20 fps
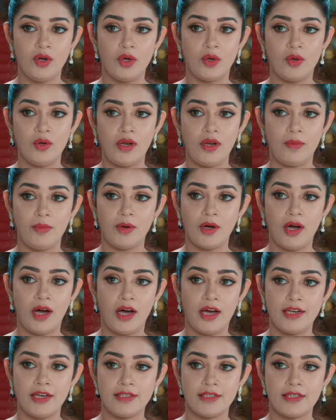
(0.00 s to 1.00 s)
உங்களுக்கும்
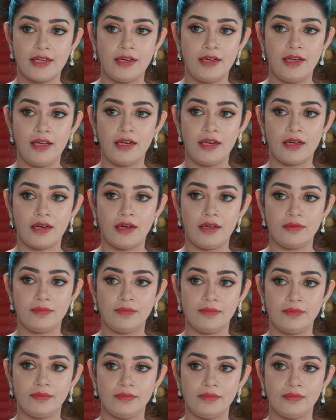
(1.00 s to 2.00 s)
நமக்கும் ஆயிரம் சண்டை
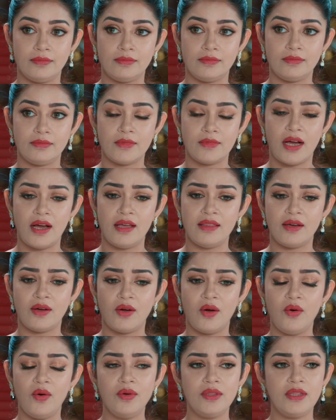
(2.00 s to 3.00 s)
இருக்கும்
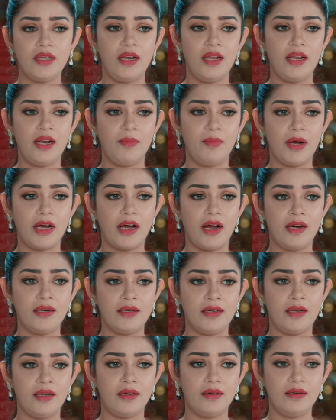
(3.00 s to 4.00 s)
அந்த கோவத்தெல்லாம் நம்ம
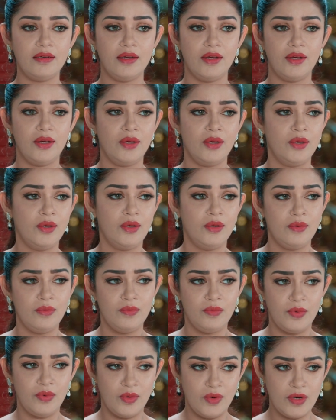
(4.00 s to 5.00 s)
காட்டிட்டா
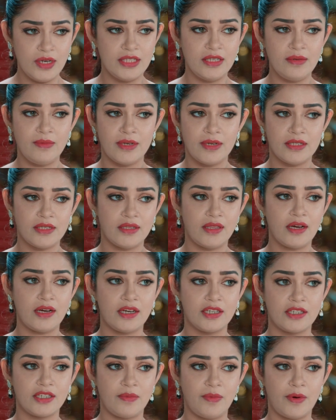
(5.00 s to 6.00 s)
பூவரசி
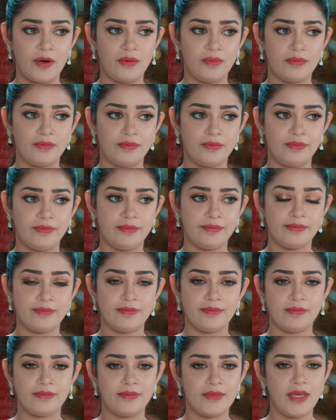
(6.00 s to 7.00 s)
மனசுதான் கஷ்டப்படும்
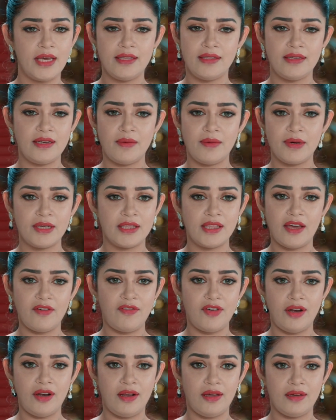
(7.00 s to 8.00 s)
அது நமக்கு
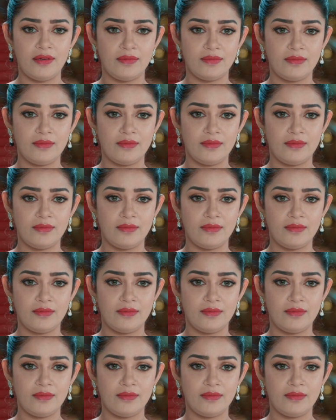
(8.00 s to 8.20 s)
தேவையில்லை